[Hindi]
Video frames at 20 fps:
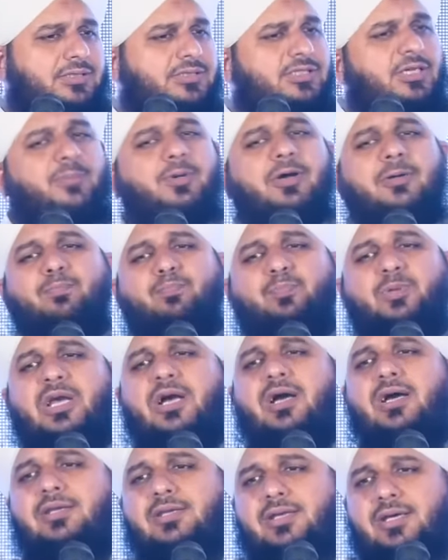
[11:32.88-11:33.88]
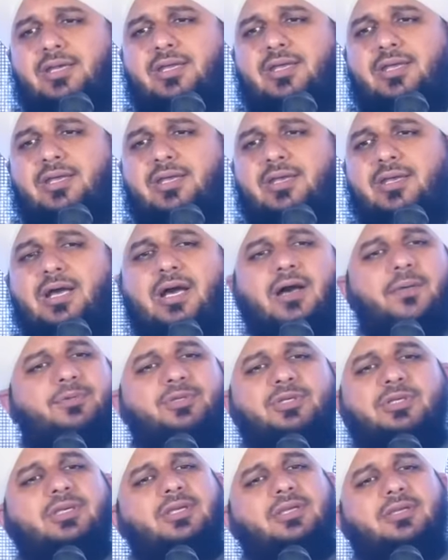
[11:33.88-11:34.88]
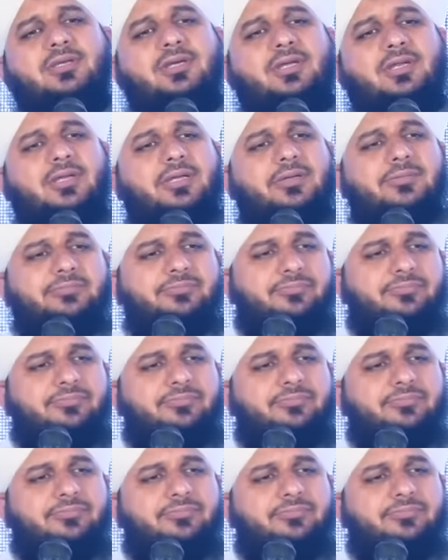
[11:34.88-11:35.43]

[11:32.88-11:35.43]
जब हम प्यार करेंगे आप यकीन करें